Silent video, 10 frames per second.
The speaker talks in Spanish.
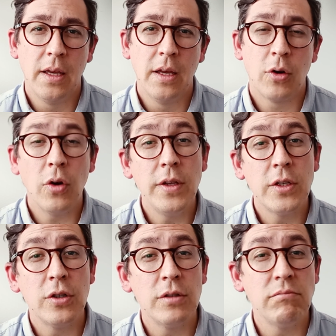
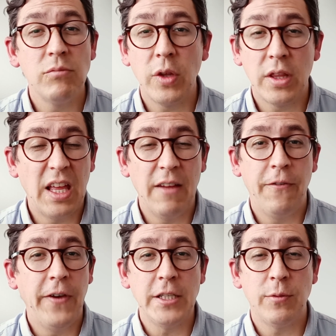Robinson no está en
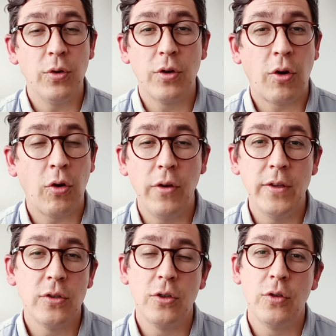Facebook,
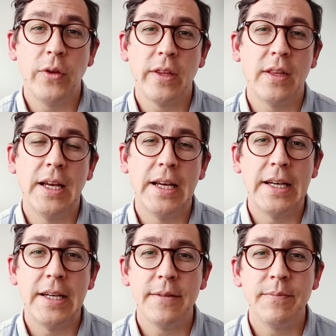Robinson no
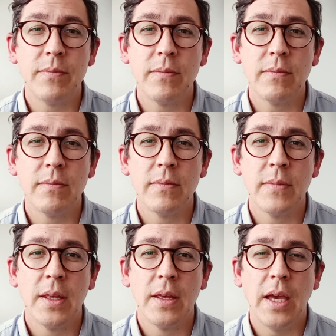está
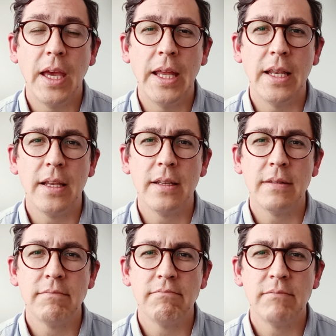
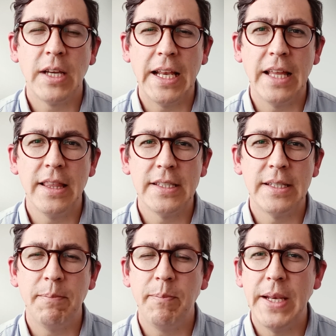en grandes
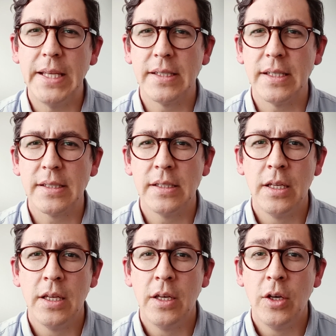empresas,
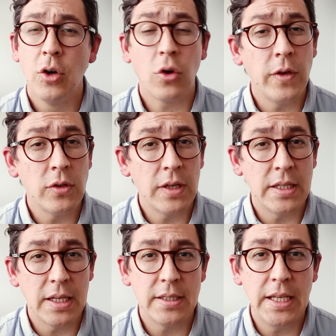Robinson
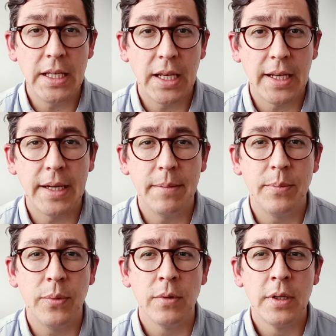quizás sigue en el
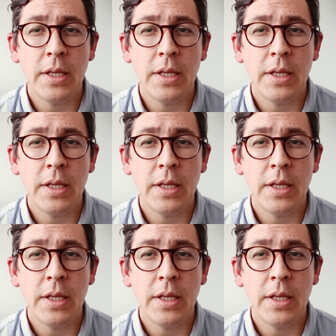campo,